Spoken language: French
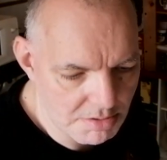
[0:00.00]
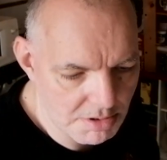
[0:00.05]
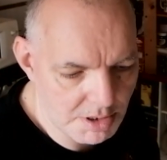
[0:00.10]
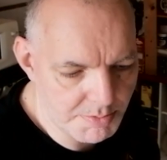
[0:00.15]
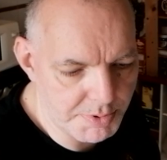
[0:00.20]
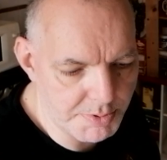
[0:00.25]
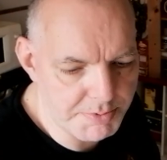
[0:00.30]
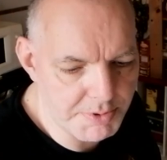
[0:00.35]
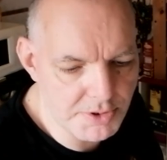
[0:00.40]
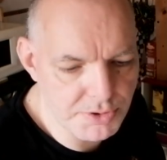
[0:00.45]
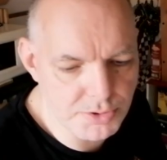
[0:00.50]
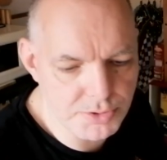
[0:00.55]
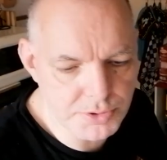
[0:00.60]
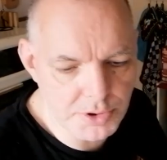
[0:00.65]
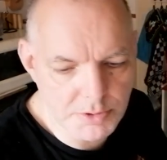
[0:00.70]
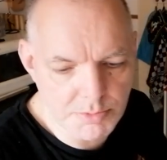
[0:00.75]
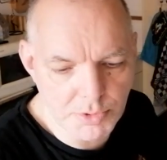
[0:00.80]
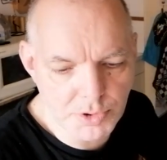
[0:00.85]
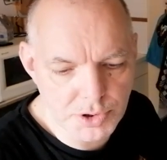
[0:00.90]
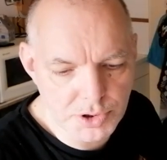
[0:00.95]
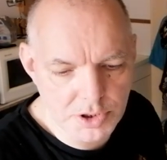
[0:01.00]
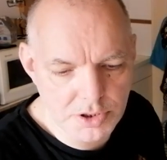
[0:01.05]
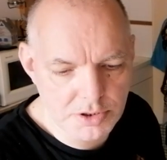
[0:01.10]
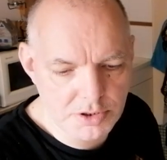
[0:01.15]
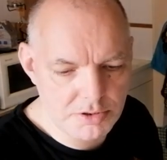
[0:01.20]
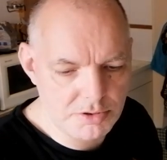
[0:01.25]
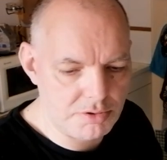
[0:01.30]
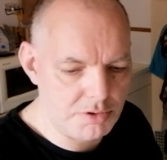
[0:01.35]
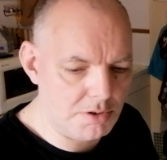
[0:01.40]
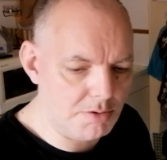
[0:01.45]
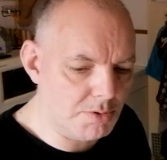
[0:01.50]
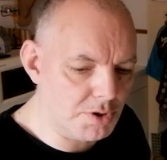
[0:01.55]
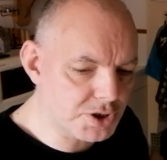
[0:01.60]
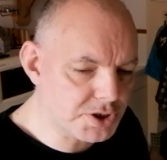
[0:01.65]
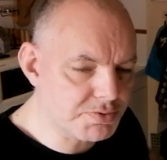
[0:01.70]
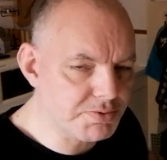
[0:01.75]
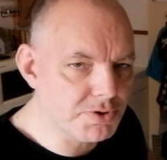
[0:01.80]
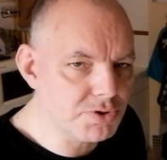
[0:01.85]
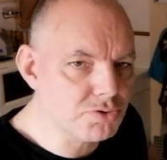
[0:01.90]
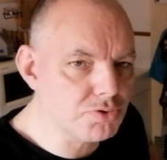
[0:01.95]
La plupart du temps, bon, normalement
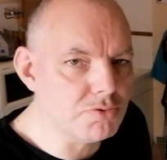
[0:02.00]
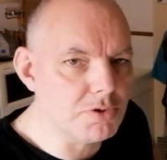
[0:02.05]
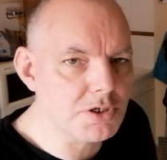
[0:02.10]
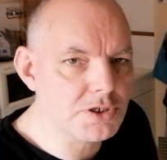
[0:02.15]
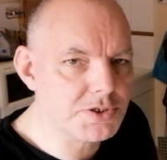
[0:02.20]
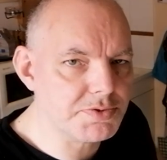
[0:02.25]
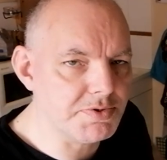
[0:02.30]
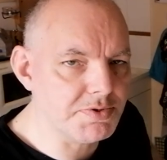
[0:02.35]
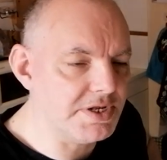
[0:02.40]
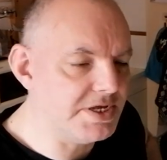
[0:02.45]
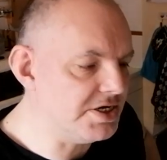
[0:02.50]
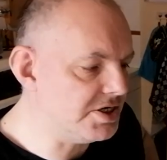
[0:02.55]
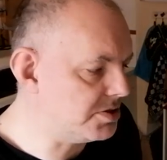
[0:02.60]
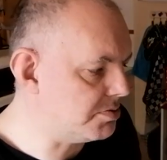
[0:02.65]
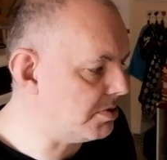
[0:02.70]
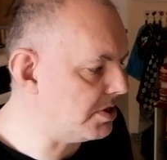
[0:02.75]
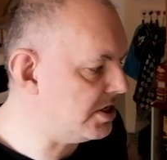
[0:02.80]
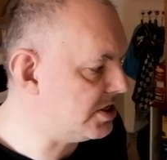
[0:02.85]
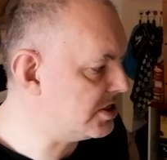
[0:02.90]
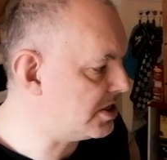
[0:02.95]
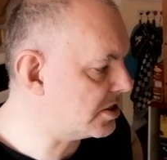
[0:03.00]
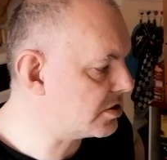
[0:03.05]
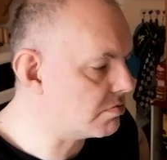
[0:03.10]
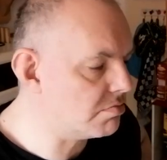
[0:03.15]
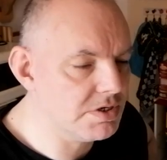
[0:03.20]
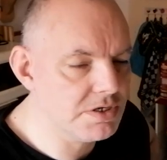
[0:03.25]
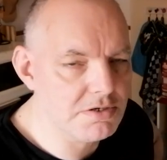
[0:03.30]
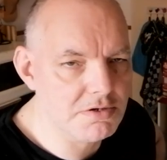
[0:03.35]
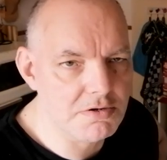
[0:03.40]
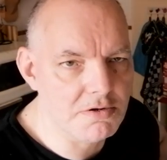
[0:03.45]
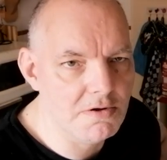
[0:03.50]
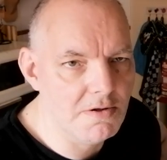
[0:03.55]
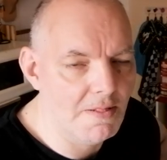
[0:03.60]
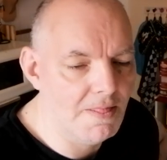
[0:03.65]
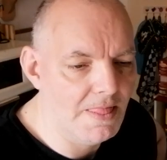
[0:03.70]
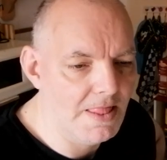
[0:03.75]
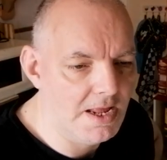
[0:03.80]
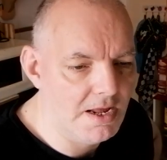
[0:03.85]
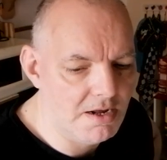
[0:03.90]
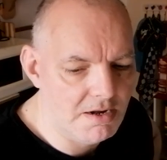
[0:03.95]
je fais tout, hein. je, fais les, je fais les quatre, mais
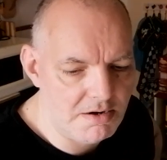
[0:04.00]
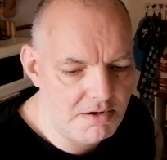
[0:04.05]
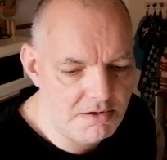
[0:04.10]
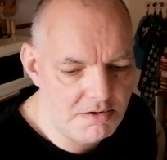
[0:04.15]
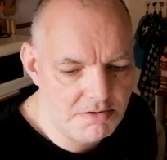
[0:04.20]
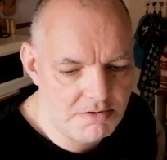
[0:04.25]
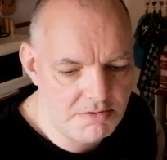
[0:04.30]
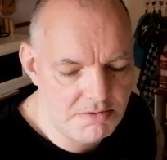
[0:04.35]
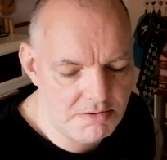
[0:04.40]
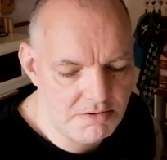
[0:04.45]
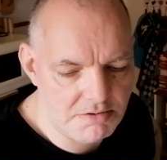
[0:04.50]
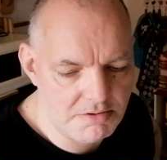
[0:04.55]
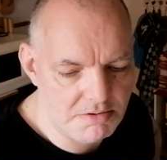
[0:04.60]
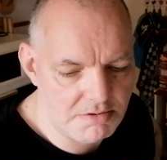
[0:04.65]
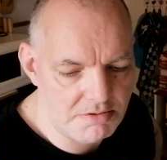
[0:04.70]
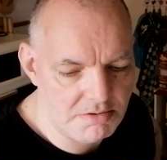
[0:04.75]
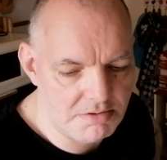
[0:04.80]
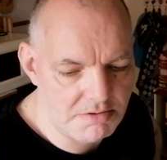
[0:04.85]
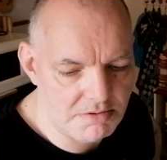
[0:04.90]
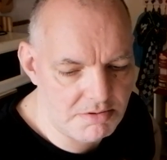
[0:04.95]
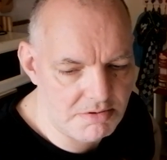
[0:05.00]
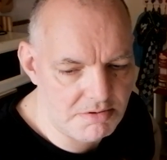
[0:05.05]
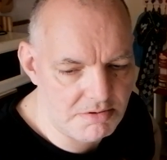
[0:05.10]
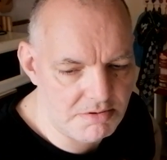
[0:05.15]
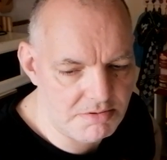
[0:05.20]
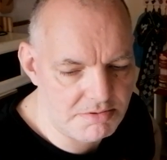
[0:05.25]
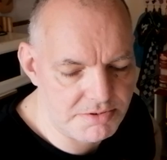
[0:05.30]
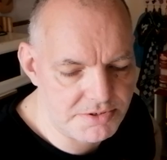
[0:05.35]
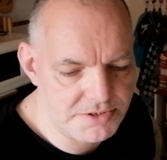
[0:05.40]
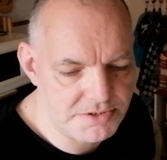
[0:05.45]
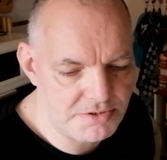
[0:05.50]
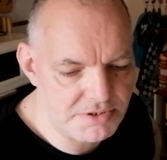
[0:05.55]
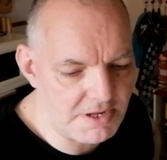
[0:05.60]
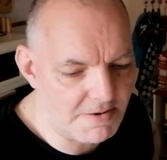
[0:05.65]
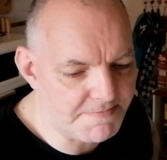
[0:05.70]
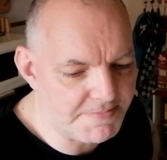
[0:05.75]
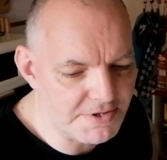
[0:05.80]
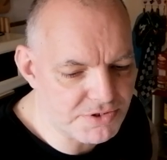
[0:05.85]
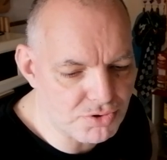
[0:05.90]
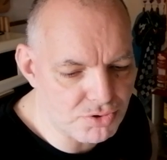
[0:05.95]
euh, si on
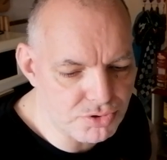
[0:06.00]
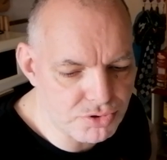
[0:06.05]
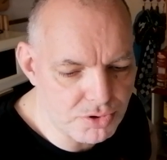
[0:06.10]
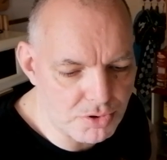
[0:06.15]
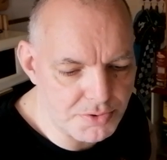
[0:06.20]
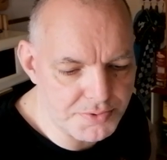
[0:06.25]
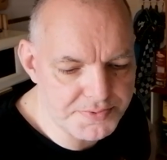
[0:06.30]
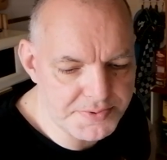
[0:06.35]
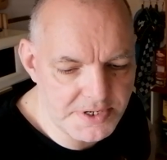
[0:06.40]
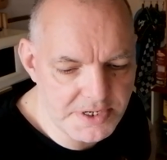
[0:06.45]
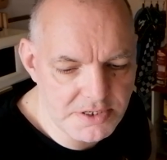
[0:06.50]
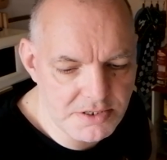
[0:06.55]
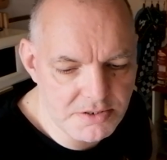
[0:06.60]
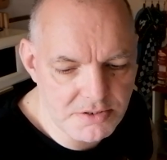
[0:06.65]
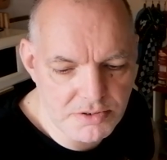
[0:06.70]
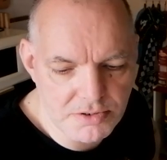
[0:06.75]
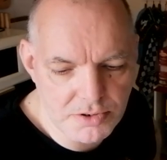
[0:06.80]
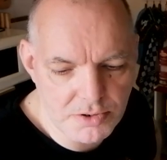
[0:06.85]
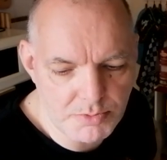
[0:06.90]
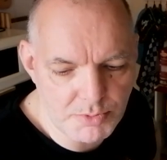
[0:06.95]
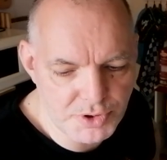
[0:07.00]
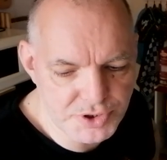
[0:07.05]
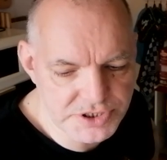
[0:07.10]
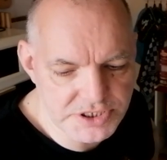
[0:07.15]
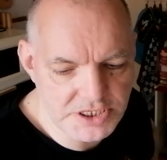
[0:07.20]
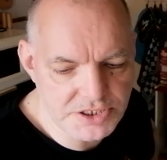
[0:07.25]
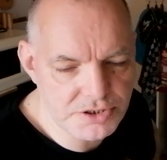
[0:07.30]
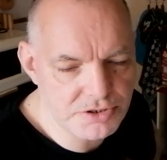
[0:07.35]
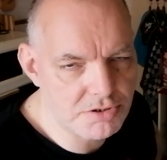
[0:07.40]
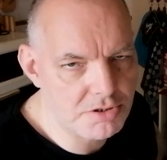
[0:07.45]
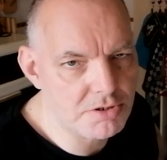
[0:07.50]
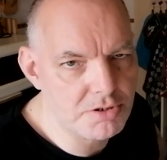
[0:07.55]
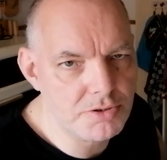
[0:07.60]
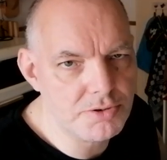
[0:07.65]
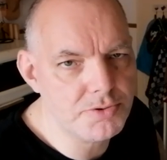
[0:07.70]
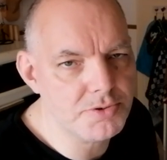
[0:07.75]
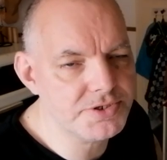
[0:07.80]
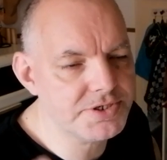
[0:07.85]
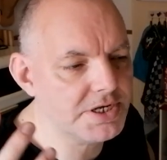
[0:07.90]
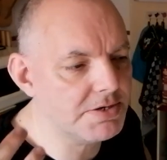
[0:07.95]
n'a pas trop trop faim, on en mange qu'un seul et
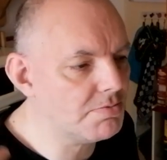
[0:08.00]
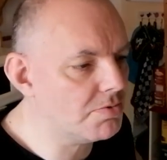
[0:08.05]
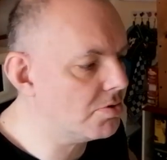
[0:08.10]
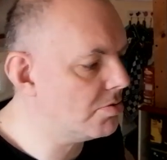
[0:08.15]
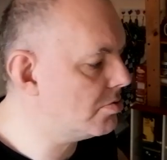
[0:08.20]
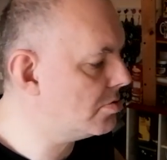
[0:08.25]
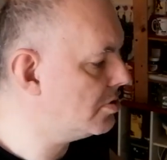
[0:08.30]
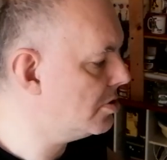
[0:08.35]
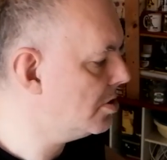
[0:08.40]
le deuxième,